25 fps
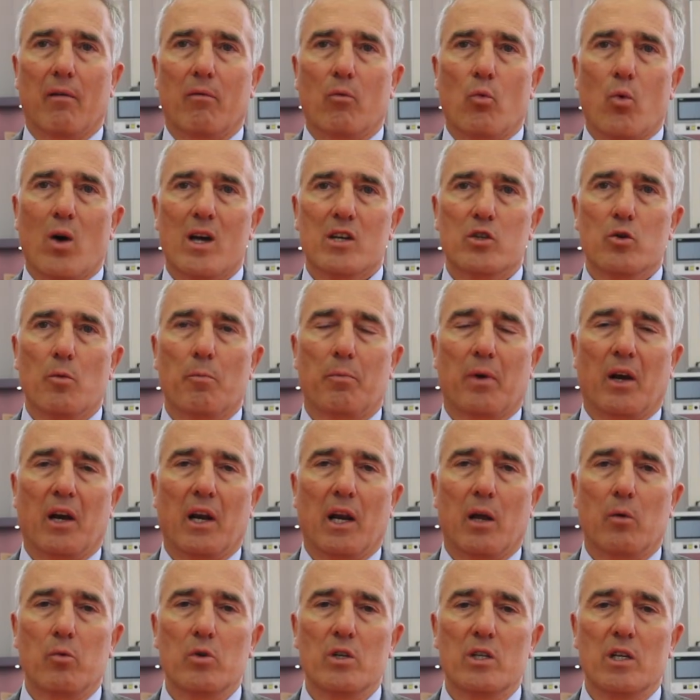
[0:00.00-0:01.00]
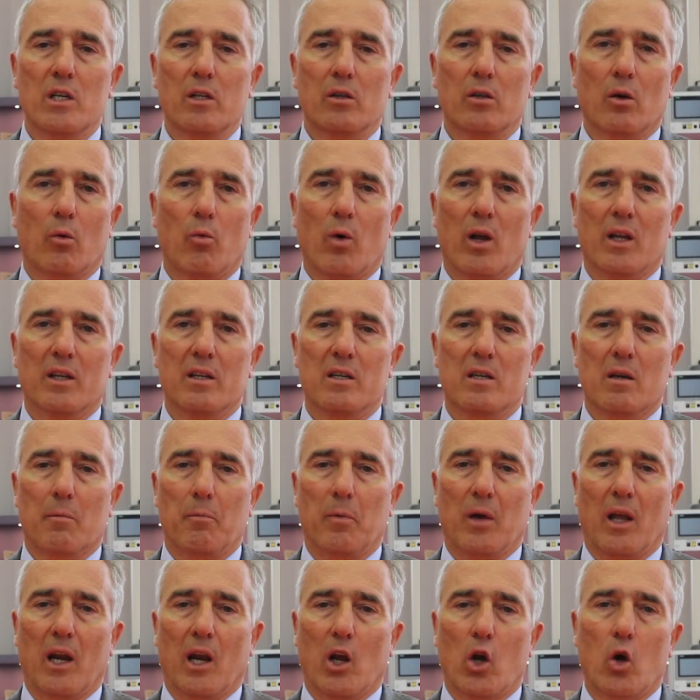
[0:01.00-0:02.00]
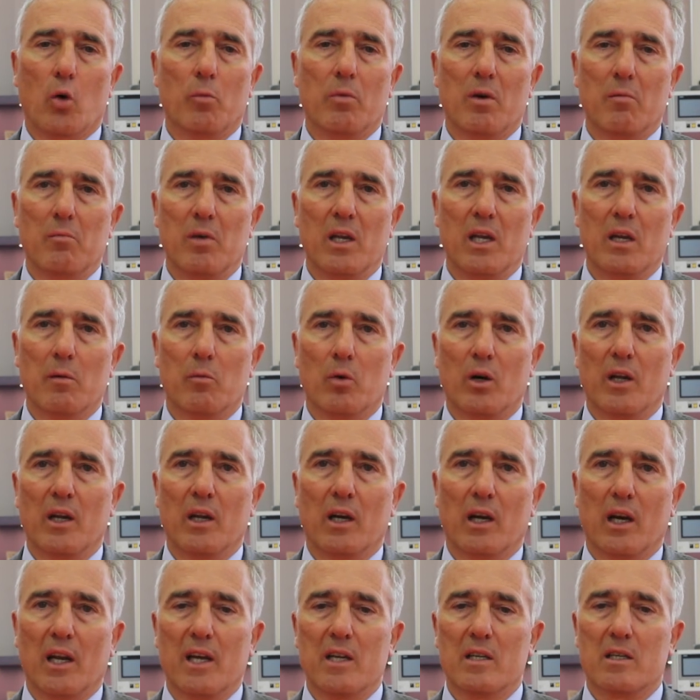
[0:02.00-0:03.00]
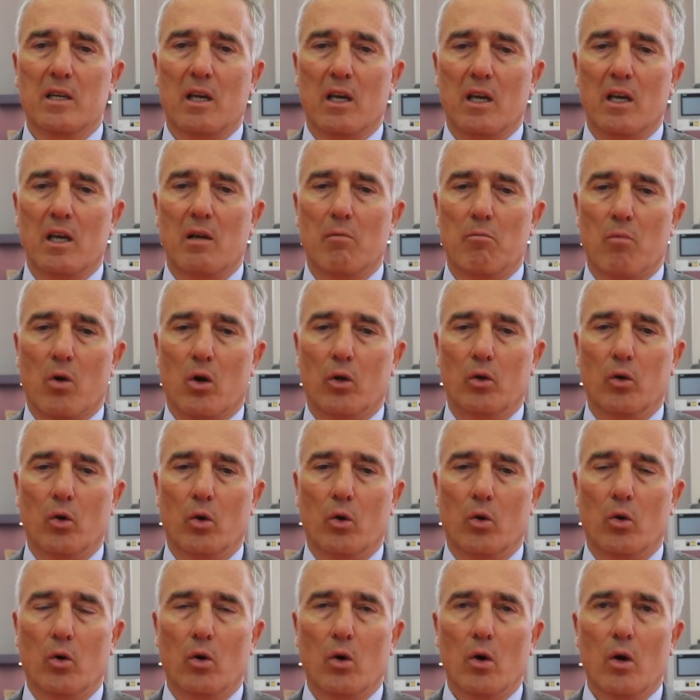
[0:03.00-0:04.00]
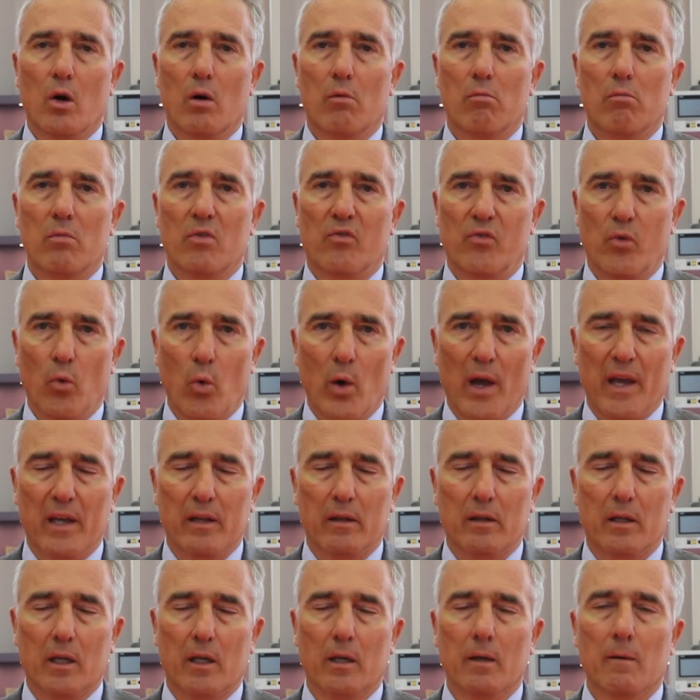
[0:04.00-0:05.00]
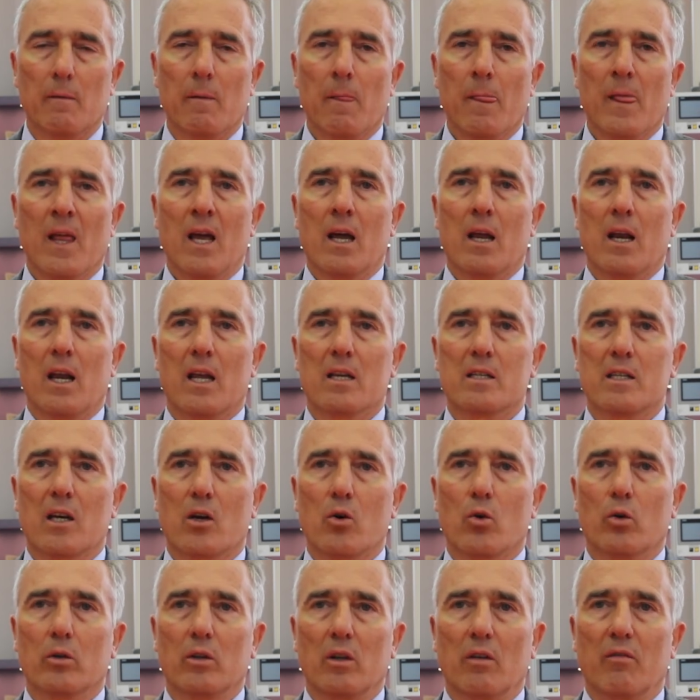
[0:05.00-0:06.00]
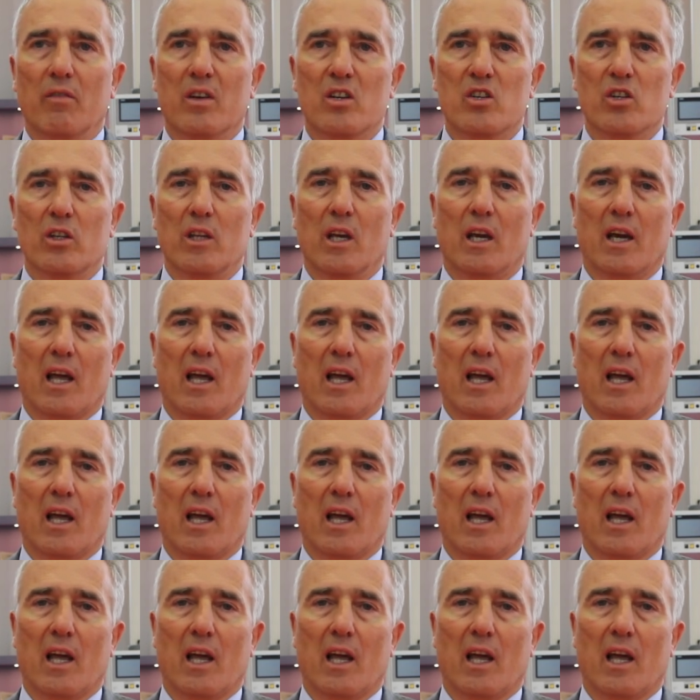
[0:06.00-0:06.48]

è quasi un prerequisito è quella di sapere come minimo l'inglese in modo fluente. La seconda invece di